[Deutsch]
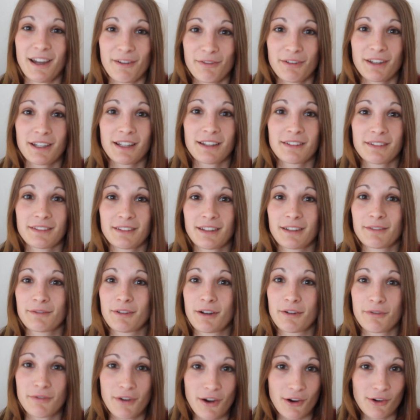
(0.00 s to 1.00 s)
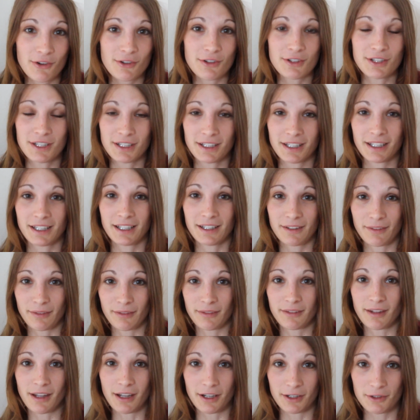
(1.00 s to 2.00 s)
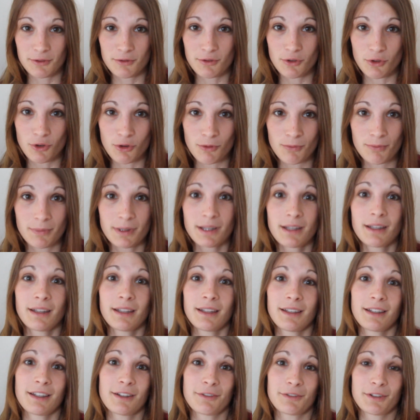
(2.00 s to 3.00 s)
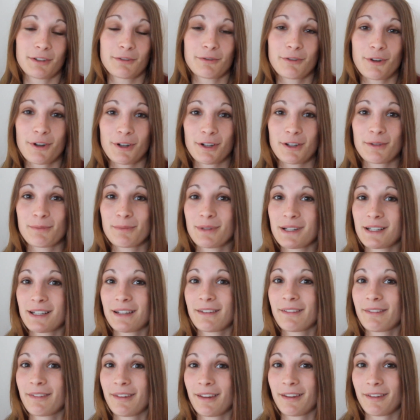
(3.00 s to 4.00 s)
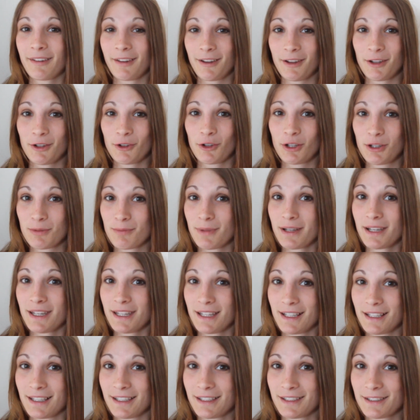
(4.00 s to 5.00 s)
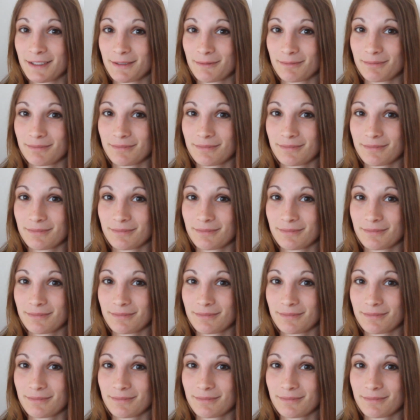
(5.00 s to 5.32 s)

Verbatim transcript: Haflinger sind einfach faul und liegen den ganzen Tag nur rum. Hier auf den folgenden Bildern zeige ich euch mein Elend.